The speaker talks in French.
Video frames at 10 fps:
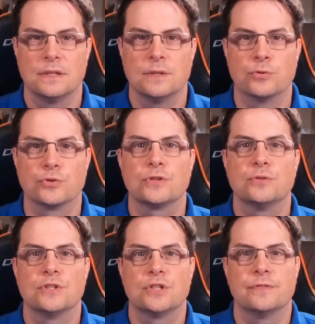Pour ceux qui ont
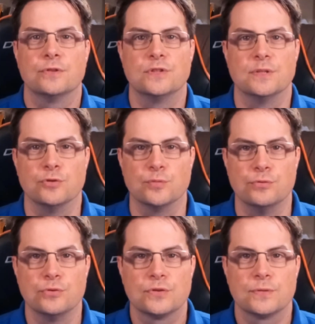déjà fait du C++,
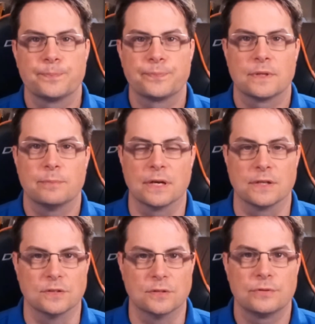par
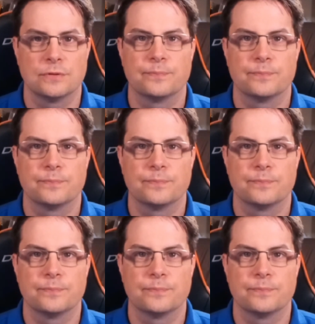exemple,